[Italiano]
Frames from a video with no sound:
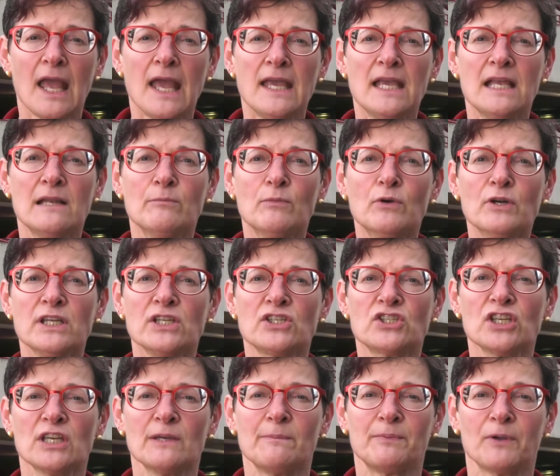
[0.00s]
Il
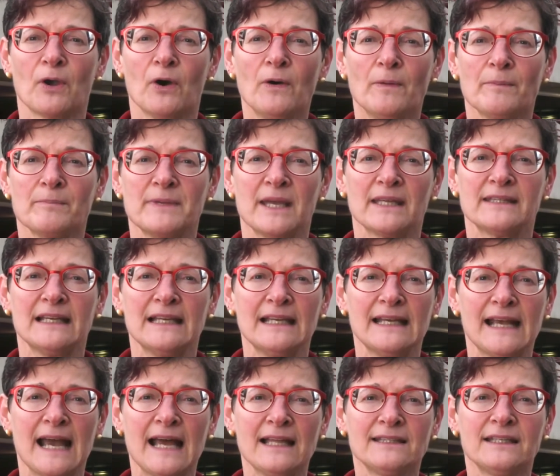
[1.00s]
municipio mi ha
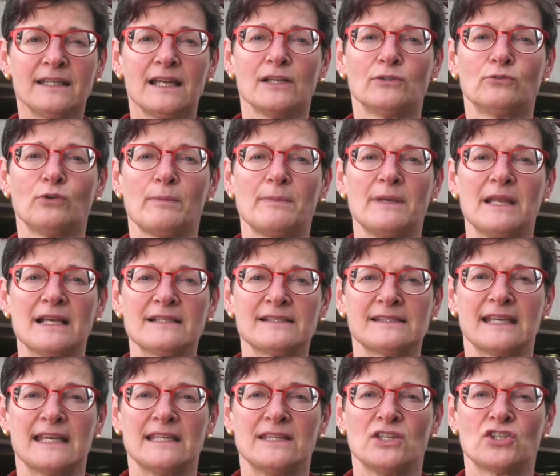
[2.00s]
delegata nel
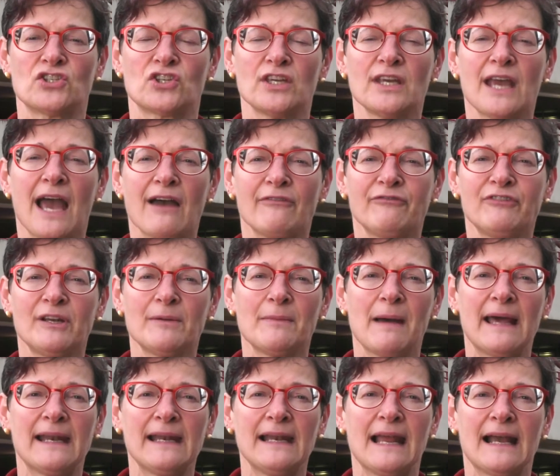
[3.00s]
2016 a
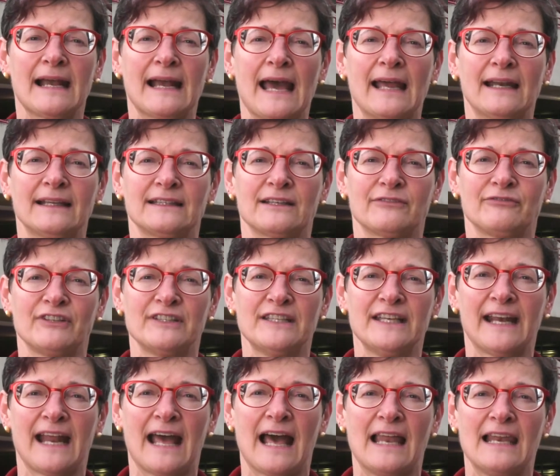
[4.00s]
firmare la Carta
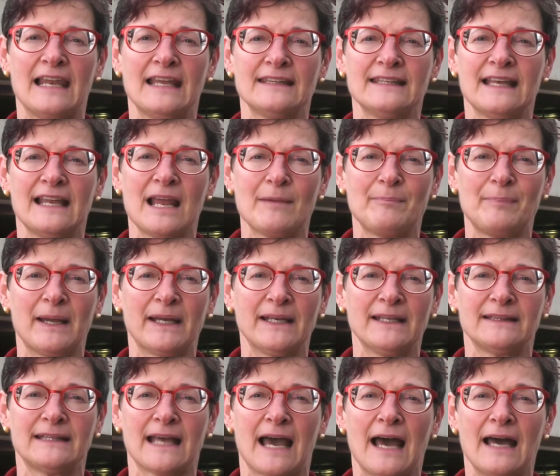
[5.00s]
federale della
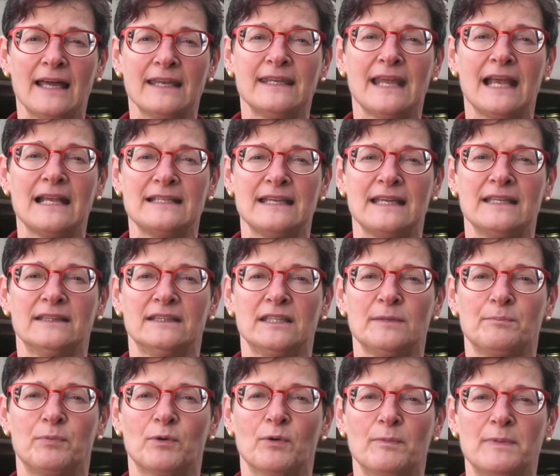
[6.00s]
parità negli
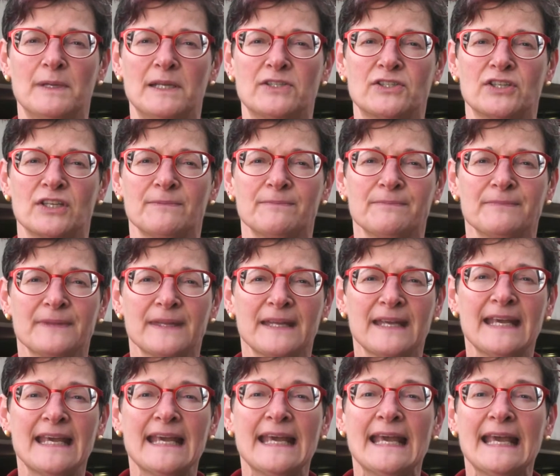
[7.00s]
enti pubblici
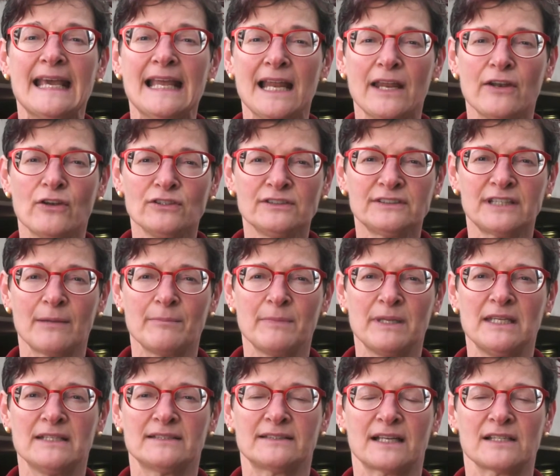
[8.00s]
e la nostra
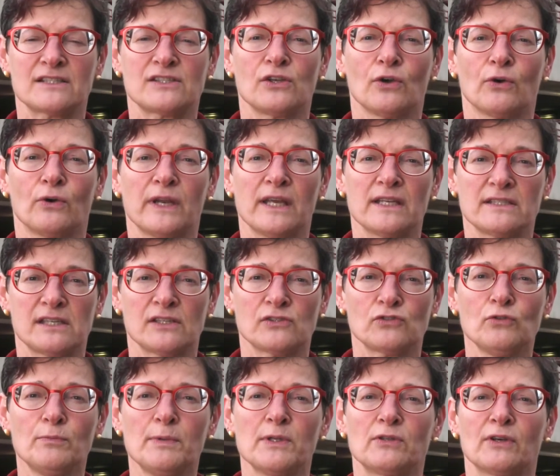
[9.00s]
amministrazione si è
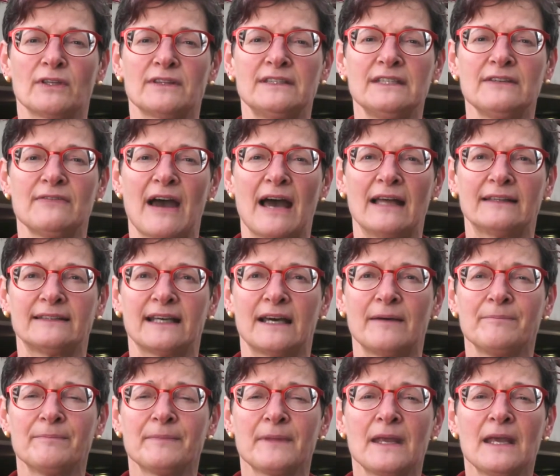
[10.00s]
subito attivata
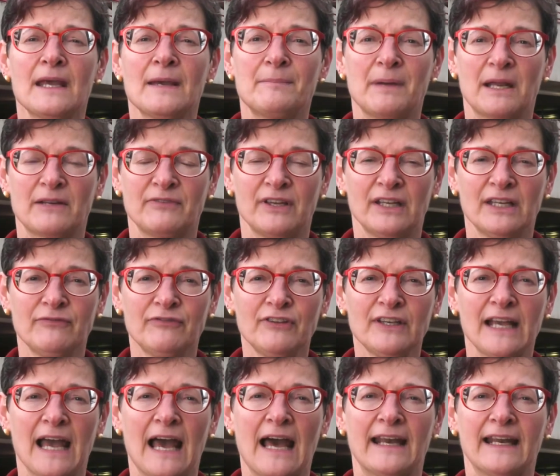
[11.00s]
per
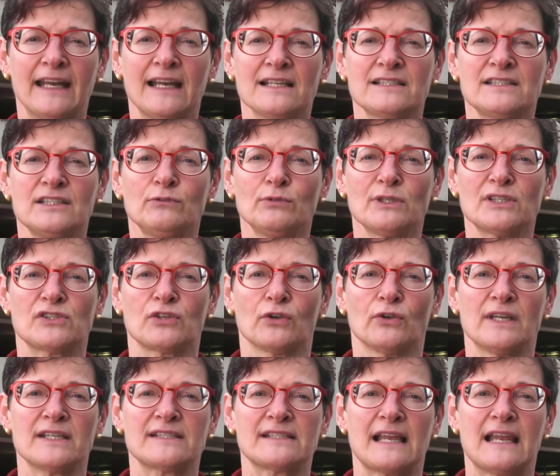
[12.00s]
verificare la
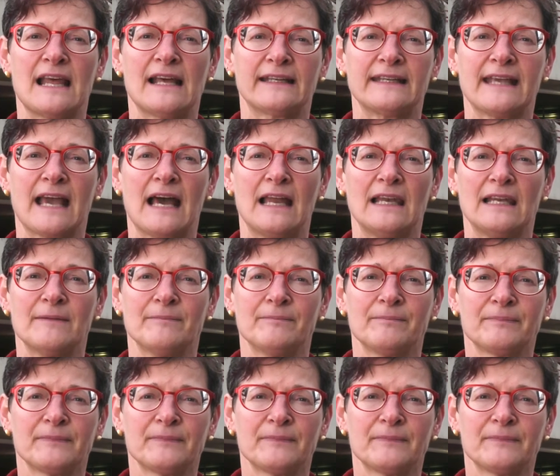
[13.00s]
situazione salariale.